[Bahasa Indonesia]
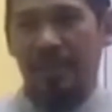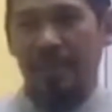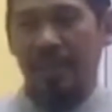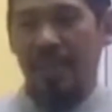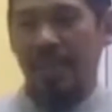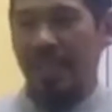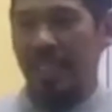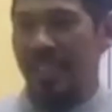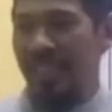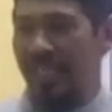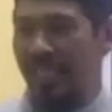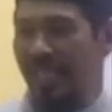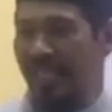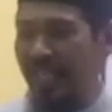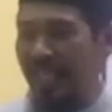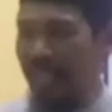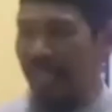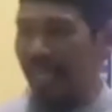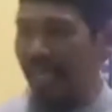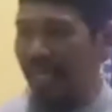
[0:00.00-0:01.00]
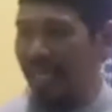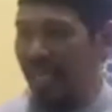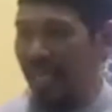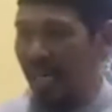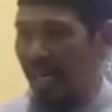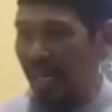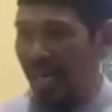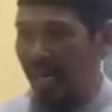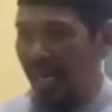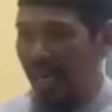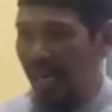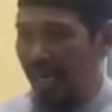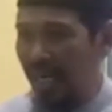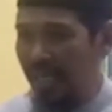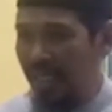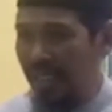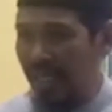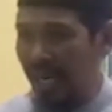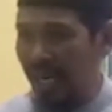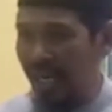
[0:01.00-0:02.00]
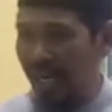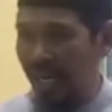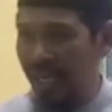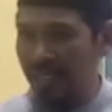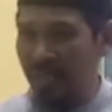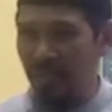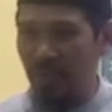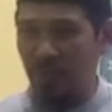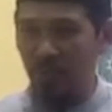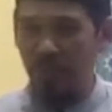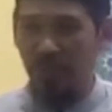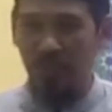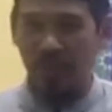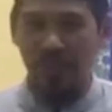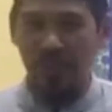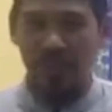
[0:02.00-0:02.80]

Rezeki kita ada yang ngatur.